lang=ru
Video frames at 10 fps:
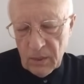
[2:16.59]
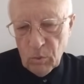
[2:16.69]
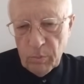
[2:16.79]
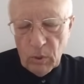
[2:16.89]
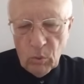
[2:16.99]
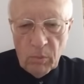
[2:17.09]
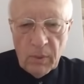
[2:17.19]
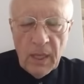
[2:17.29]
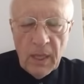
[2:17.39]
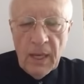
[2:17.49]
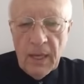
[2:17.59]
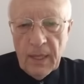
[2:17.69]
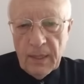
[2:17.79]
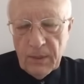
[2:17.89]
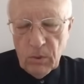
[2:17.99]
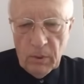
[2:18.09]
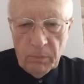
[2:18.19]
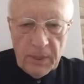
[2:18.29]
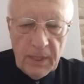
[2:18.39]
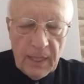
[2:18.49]
дуболомы
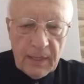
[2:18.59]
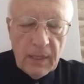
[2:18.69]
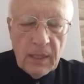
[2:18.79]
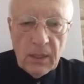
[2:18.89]
долбодятлы.